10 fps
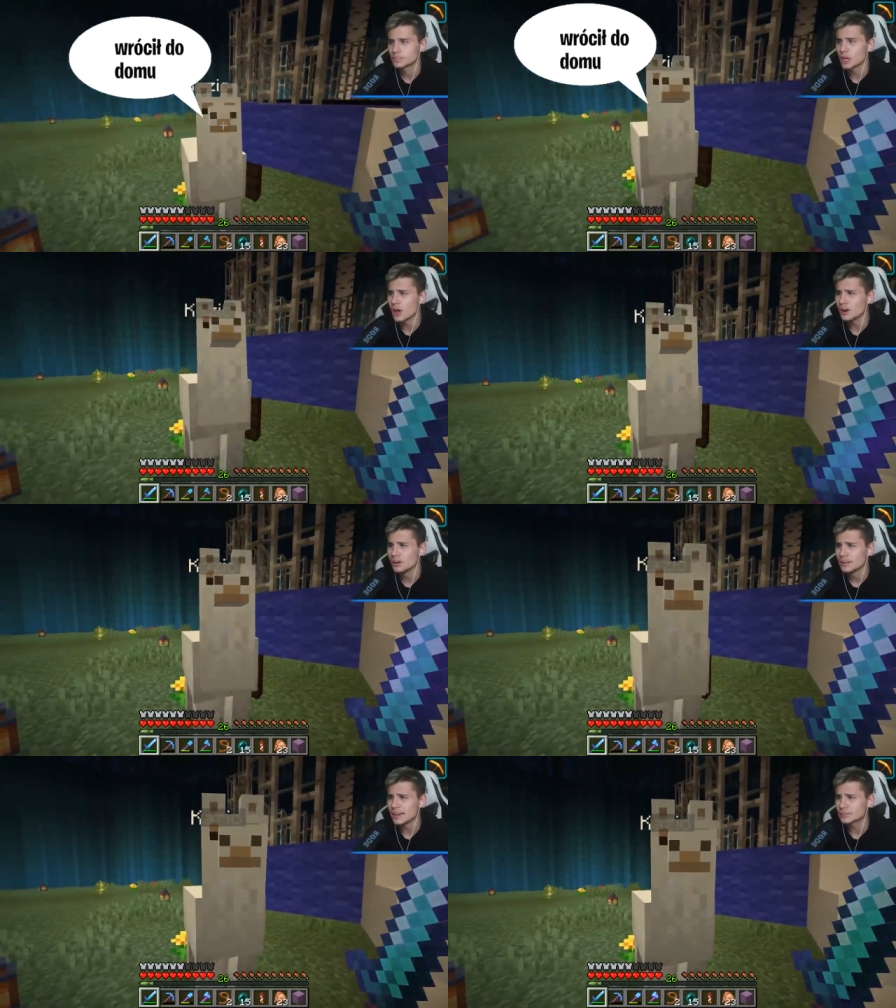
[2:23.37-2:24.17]
Co?
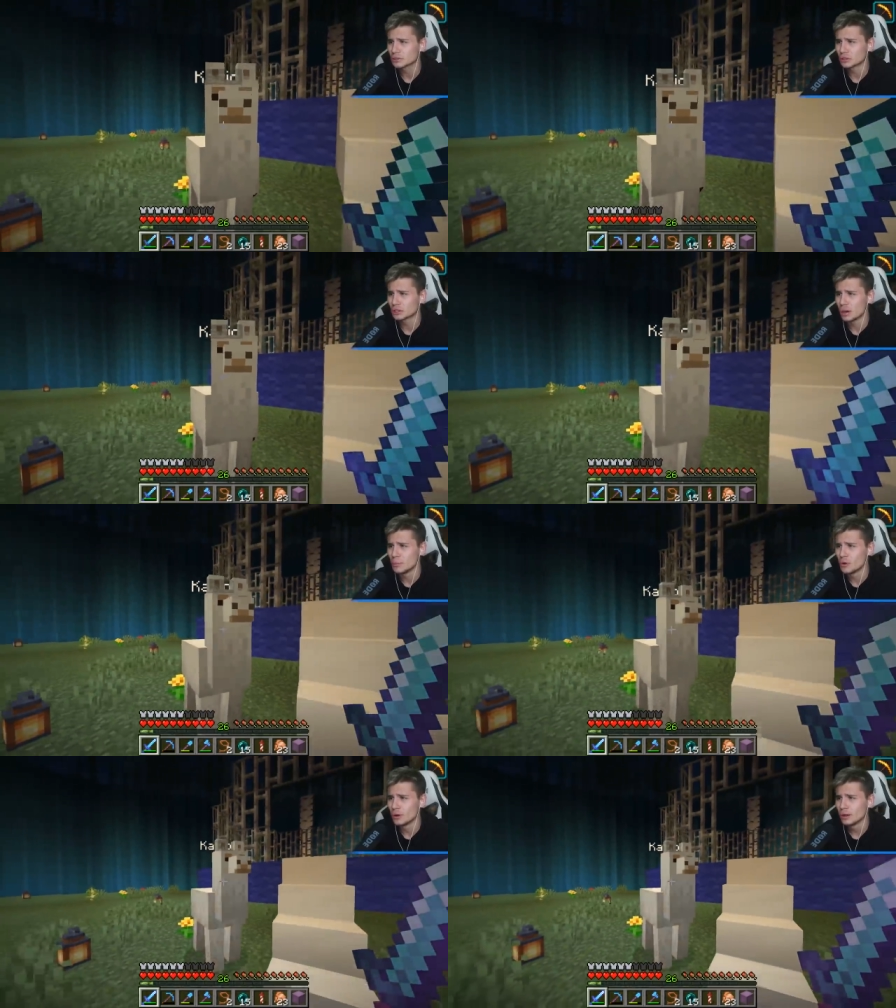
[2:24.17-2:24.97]
Jak to do
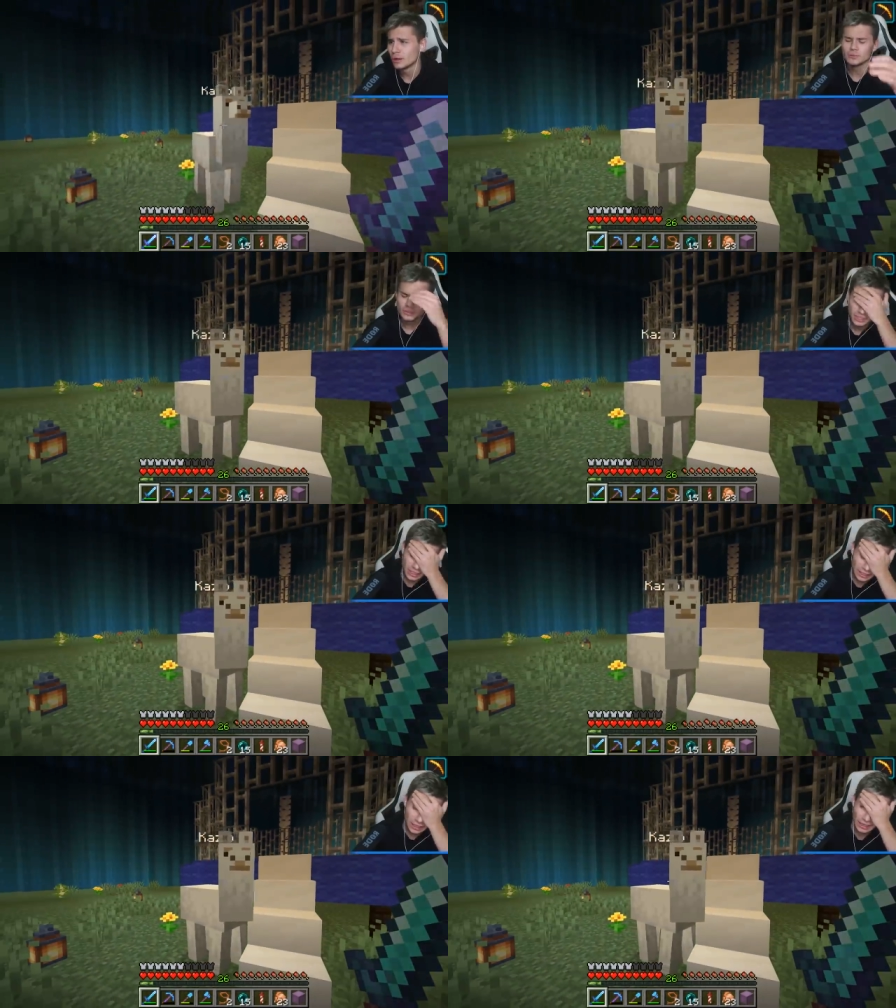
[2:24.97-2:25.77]
domu? O
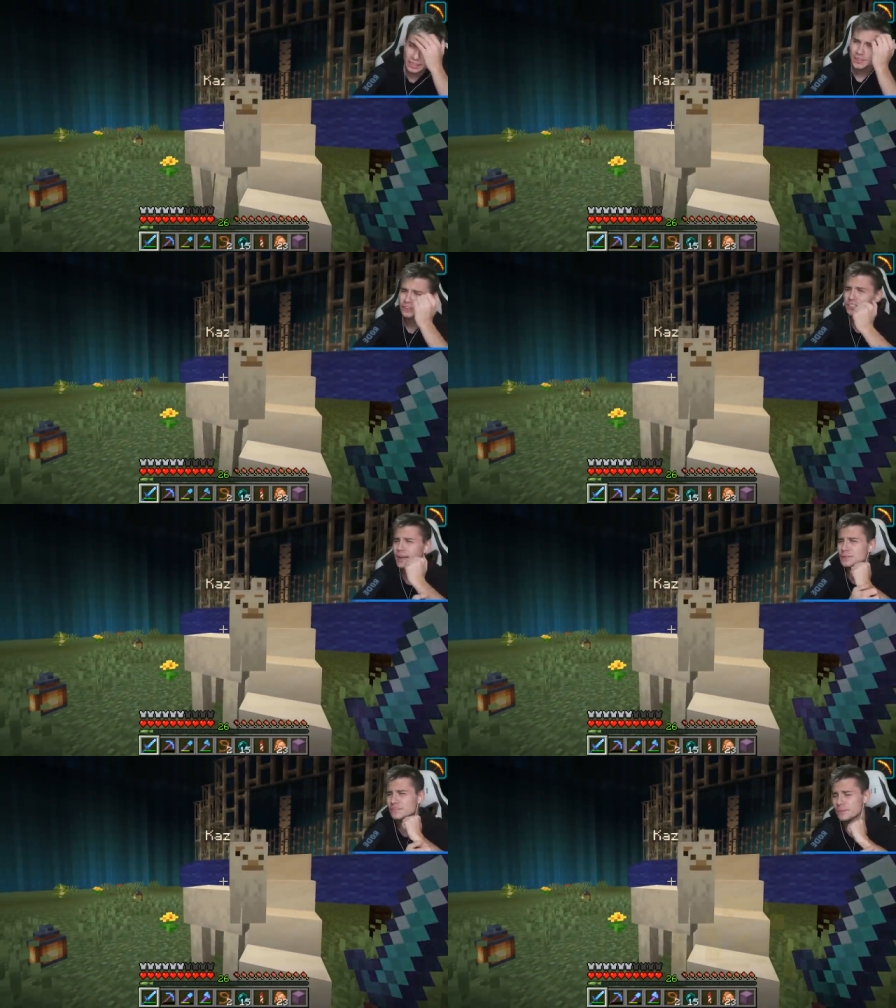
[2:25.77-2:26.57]
nie, ja nie
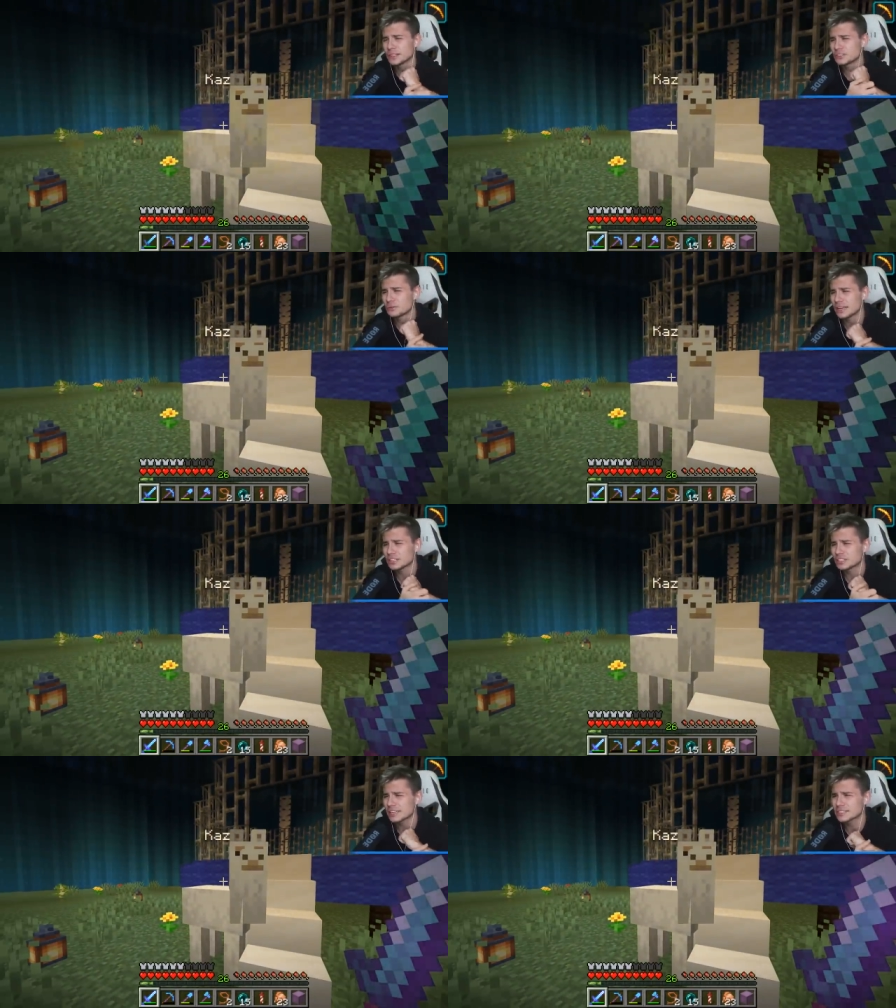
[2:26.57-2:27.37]
wiedziałem, że wy macie
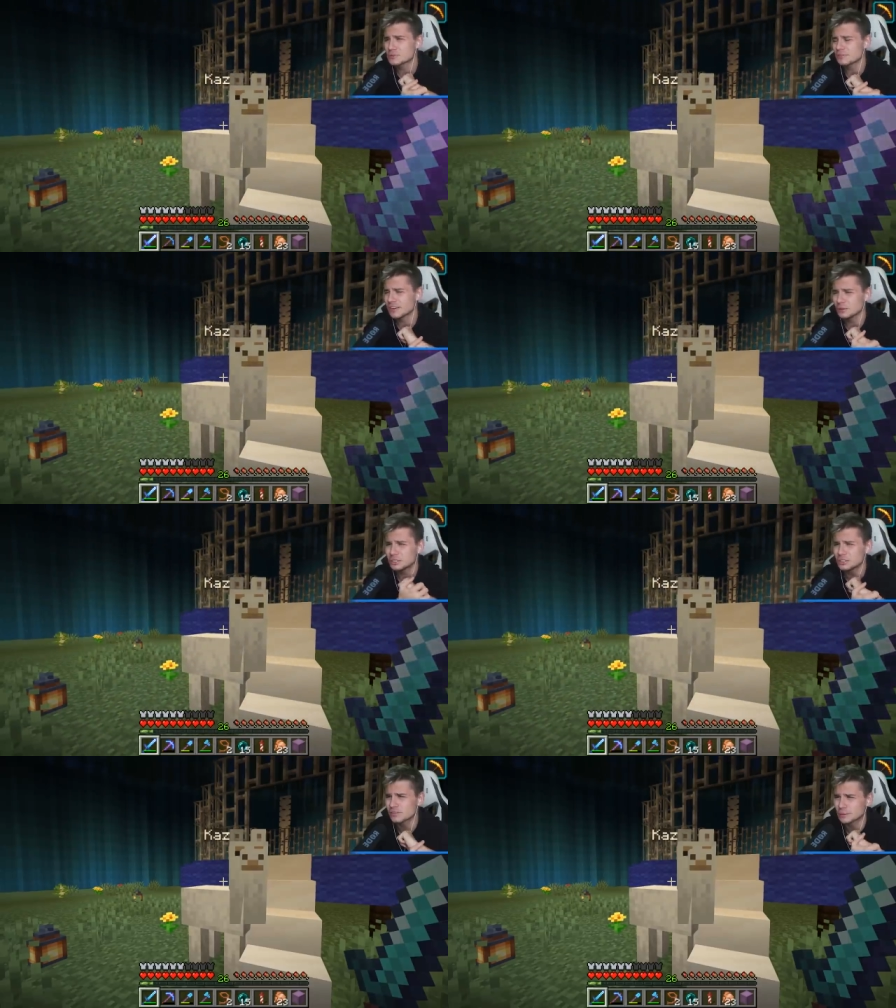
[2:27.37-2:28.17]
tutaj aż takie złe
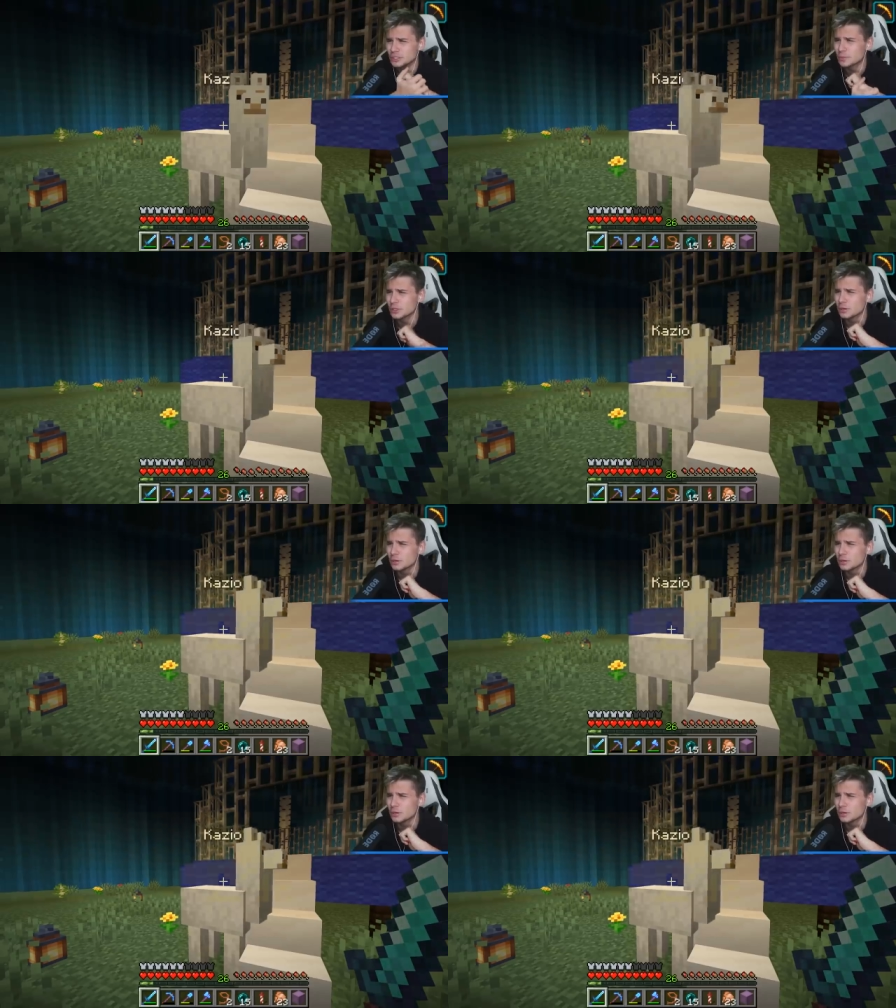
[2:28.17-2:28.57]
warunki, że wam się nie